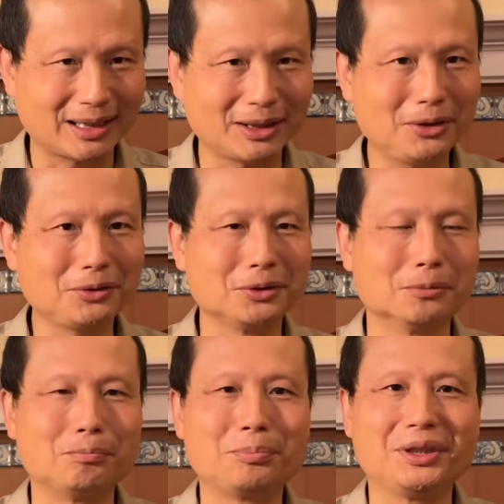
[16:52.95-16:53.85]
又有
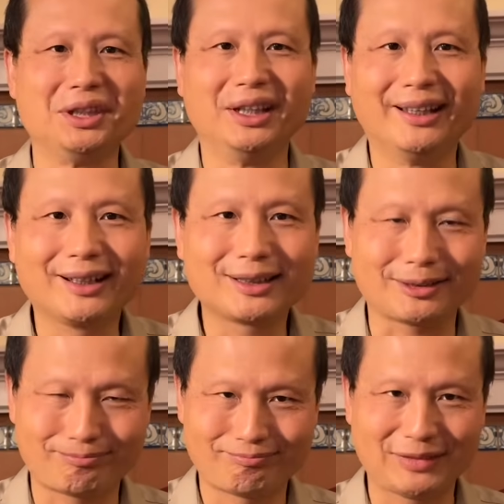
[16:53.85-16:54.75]
别的
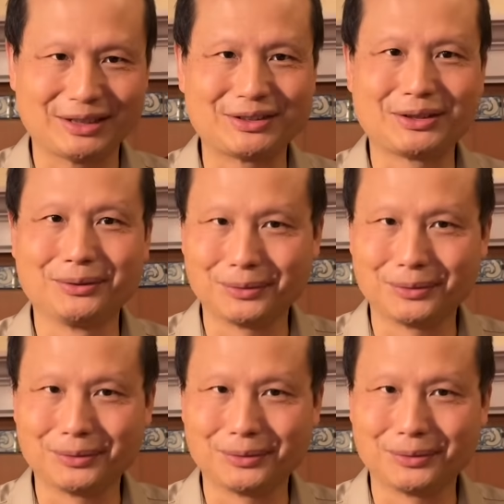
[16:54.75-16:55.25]
那新